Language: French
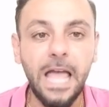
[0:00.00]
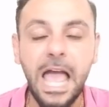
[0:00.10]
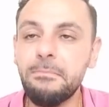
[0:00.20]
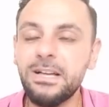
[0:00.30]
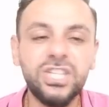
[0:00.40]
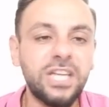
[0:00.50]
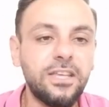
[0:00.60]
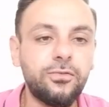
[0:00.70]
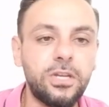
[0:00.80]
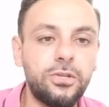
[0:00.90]
Un match
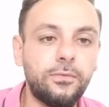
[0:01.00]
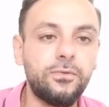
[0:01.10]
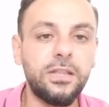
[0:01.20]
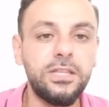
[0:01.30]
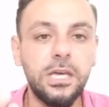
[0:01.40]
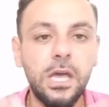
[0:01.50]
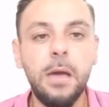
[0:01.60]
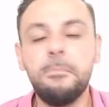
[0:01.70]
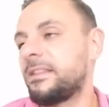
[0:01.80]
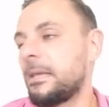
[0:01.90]
gagné sur les neuf derniers,
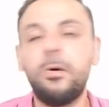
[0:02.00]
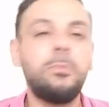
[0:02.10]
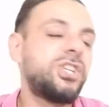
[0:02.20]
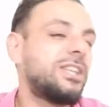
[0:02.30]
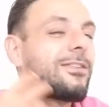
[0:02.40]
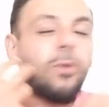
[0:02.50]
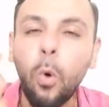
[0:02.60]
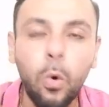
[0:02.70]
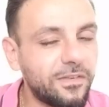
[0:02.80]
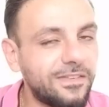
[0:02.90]
mais t'es pas obligé
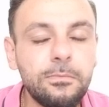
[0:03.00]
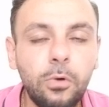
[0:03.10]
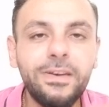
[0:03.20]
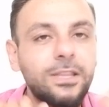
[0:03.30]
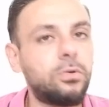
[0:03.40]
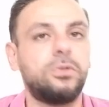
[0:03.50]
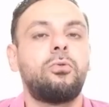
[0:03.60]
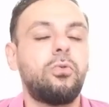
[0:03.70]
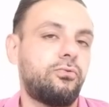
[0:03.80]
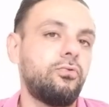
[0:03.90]
d'être aussi mauvais que toi dans
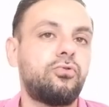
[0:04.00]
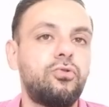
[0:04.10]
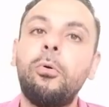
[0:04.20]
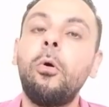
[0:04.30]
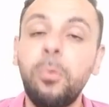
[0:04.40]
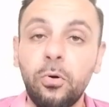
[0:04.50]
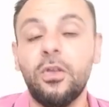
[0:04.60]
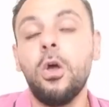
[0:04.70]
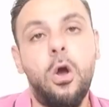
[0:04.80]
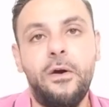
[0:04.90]
le contenu que tu proposes.